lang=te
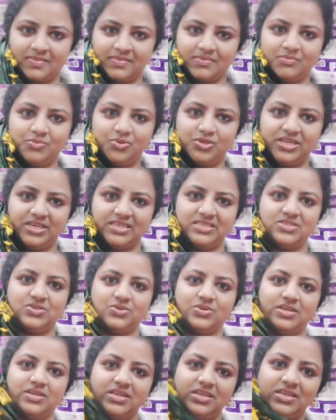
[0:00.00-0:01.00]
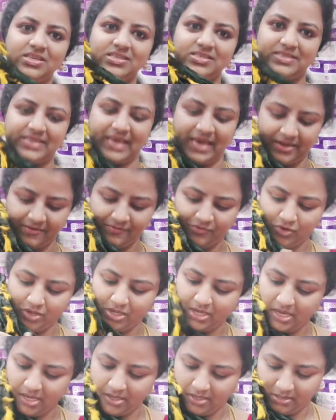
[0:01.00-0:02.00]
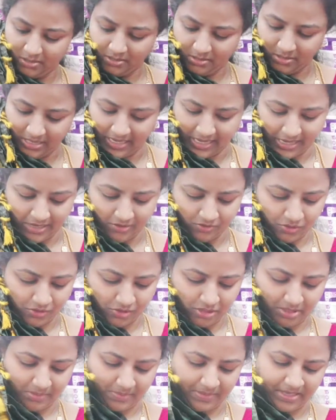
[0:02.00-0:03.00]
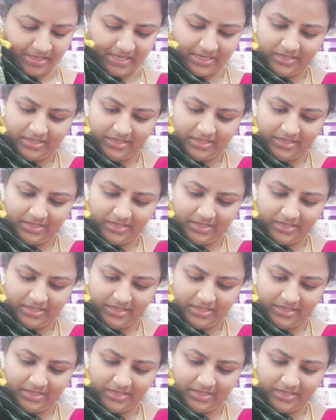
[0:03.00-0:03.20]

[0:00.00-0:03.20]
బుటాస్ తోటి శారీ ఫుల్గా ఇలాగే ఉంటుందన్నమాట